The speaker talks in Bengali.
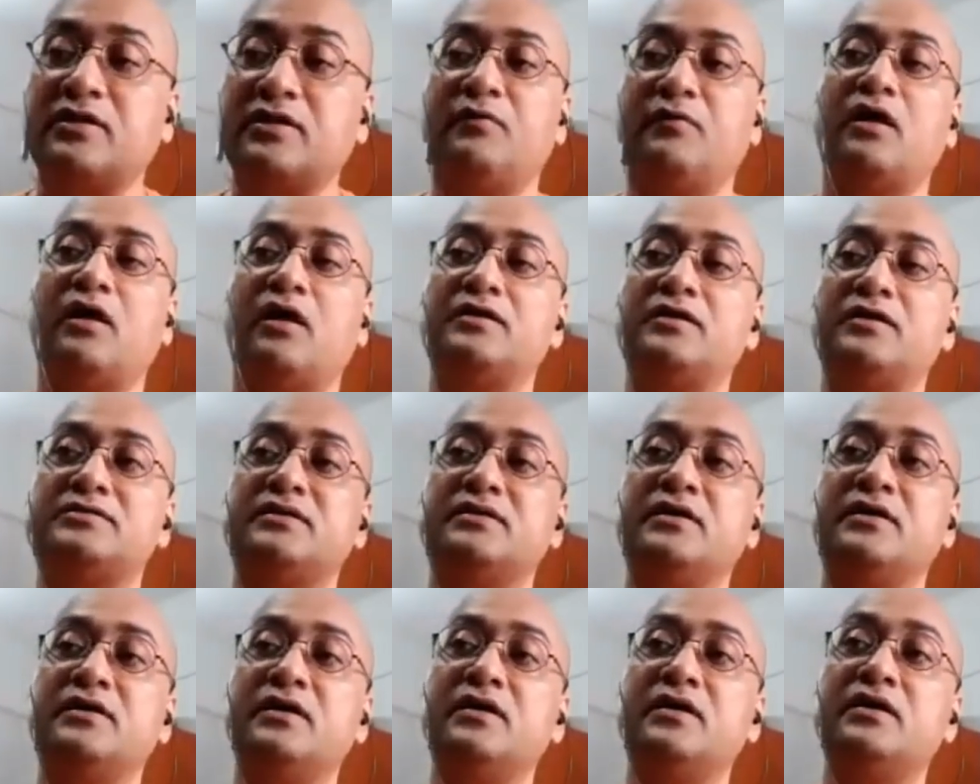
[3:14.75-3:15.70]
বলা হয়েছে
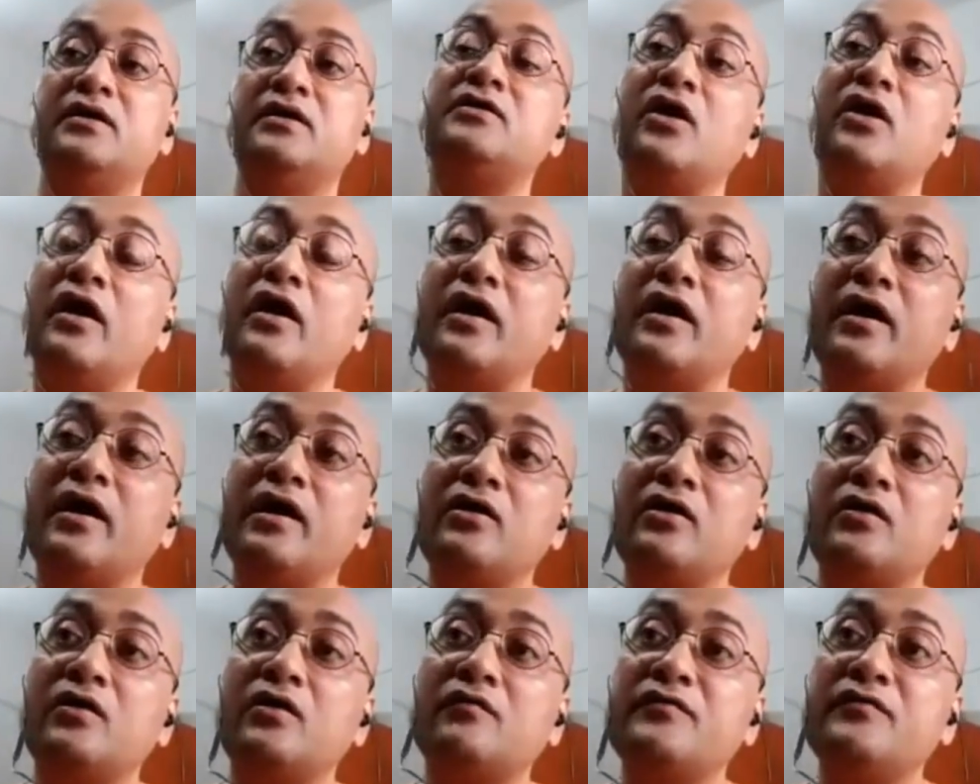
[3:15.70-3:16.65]
হৃদয়ে
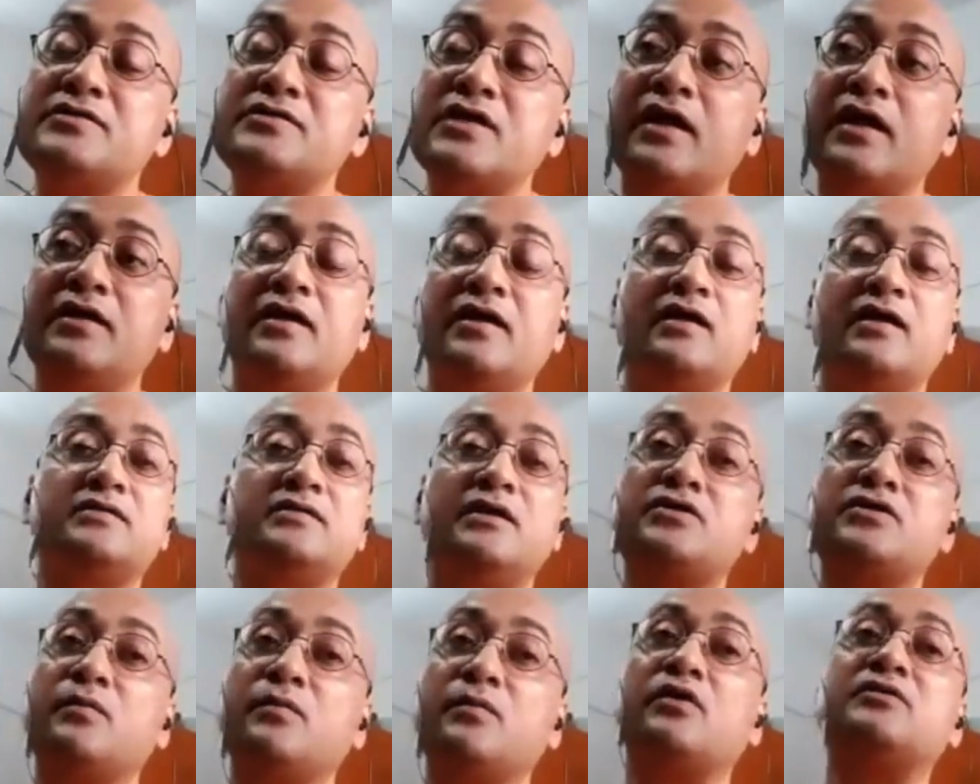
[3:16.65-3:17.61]
নৈব বিজানিয়াত
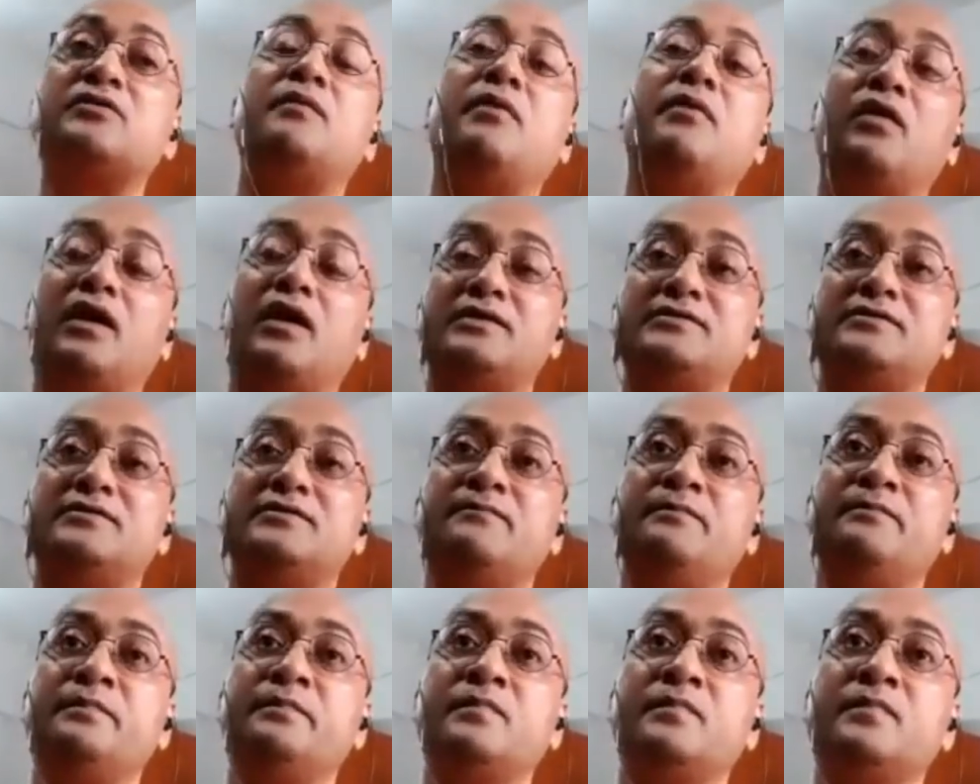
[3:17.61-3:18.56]
এসব কথা বলা আছে
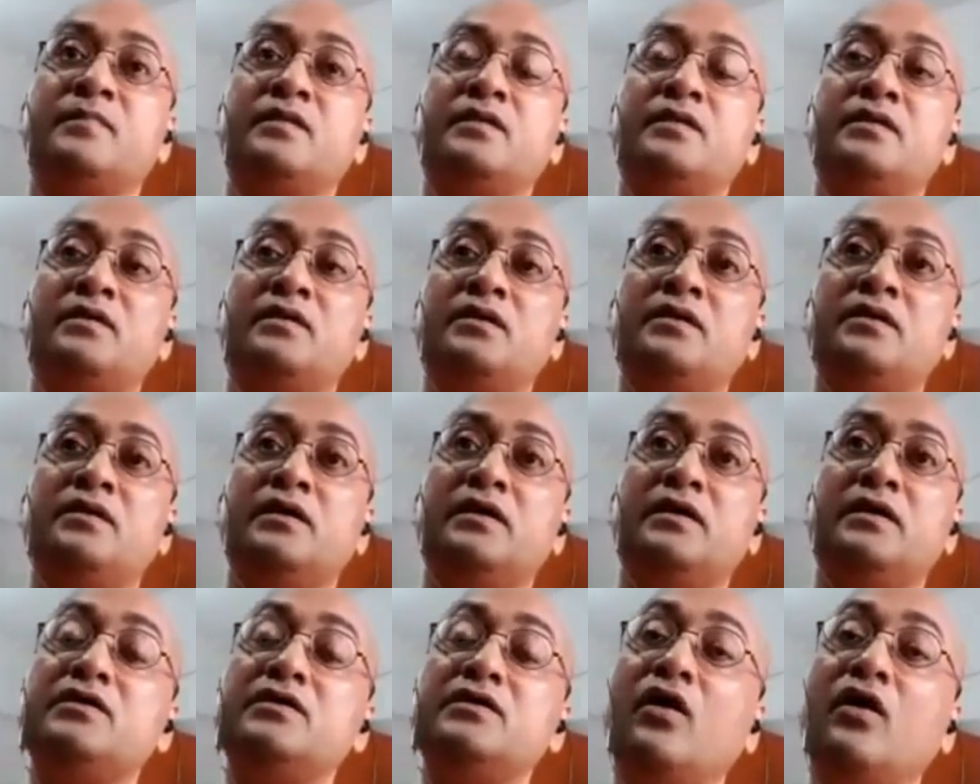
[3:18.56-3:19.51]
এই
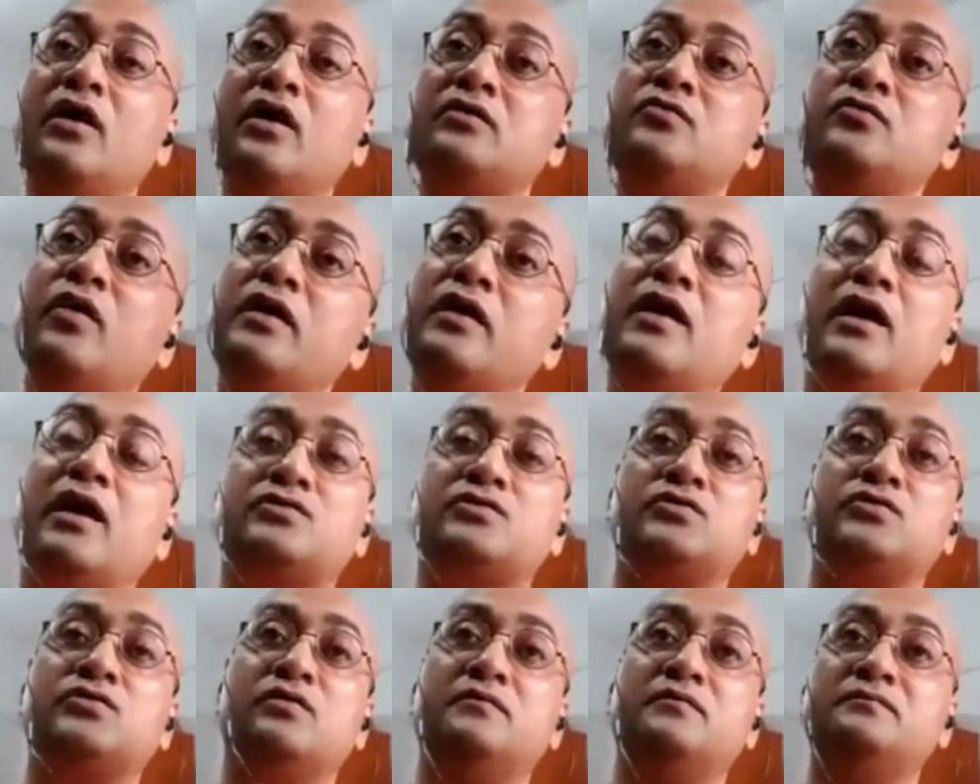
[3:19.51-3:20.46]
হৃদয় গুহাই
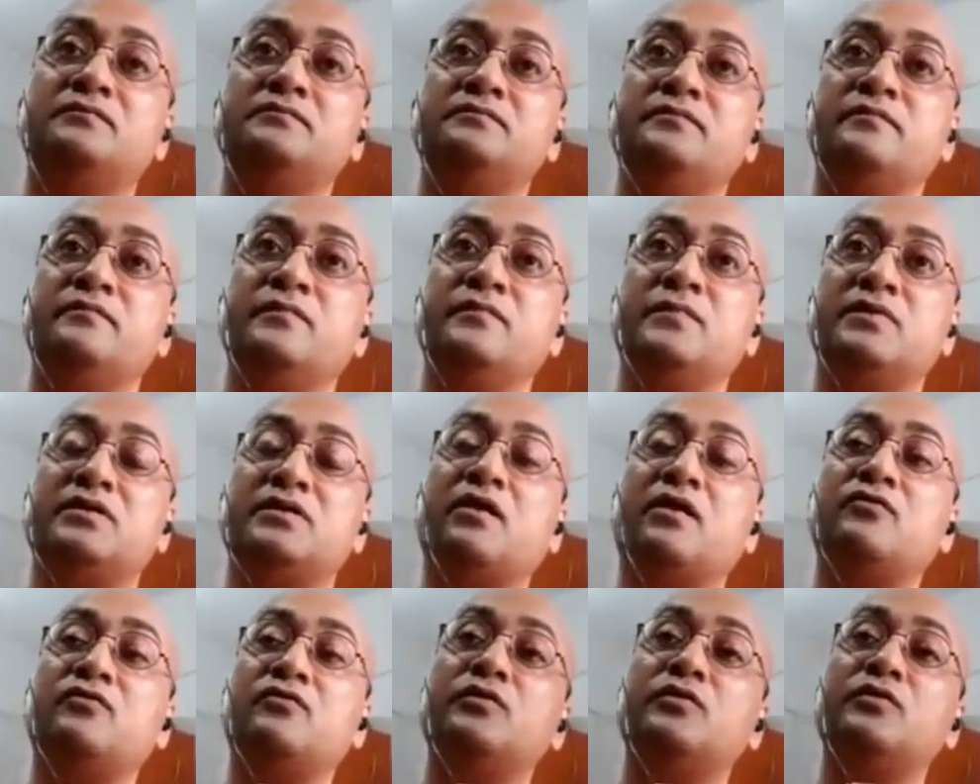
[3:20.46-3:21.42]
আসল
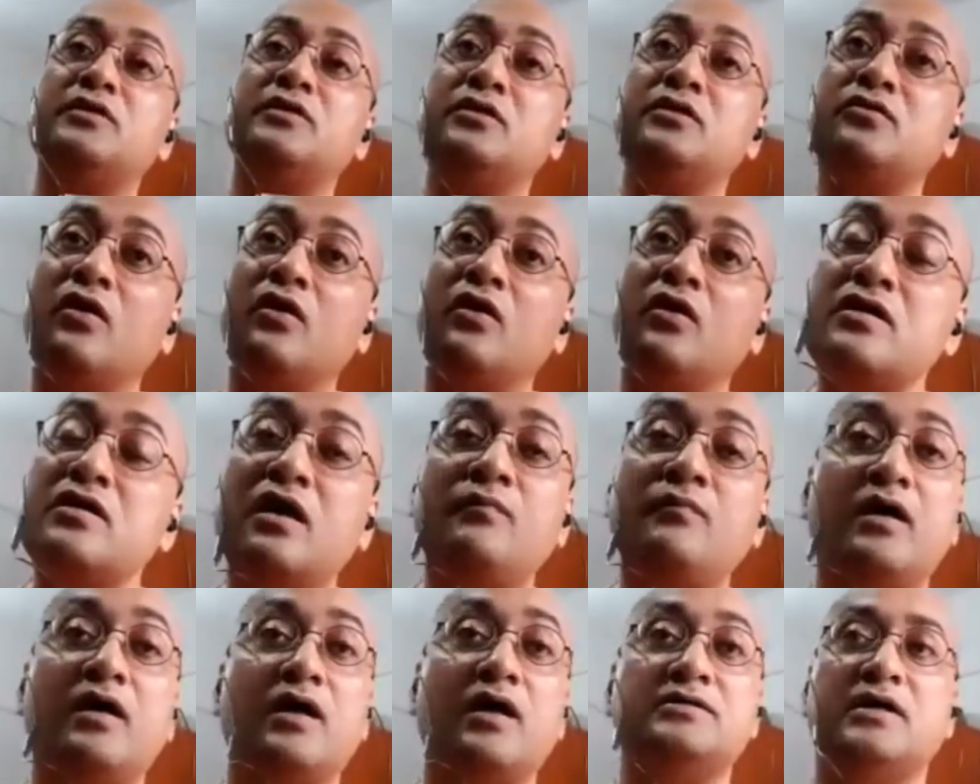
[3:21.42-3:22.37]
ঠাকুর বলতেন ডঙ্কা
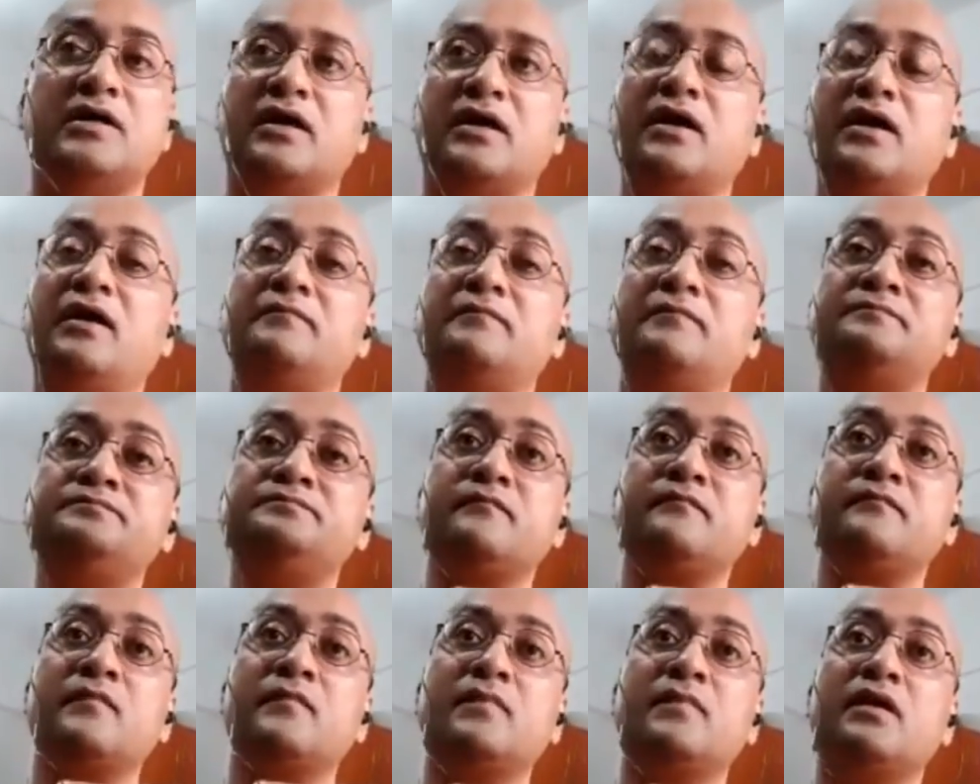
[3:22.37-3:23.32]
মারা জায়গা
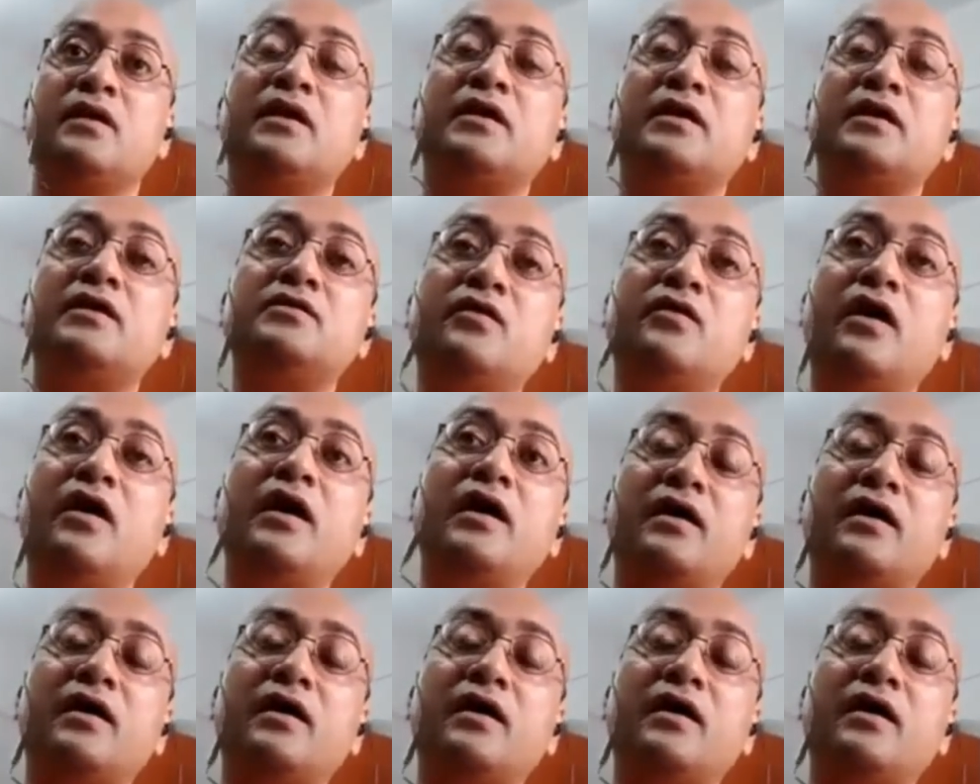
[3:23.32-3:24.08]
এই হৃদয়ে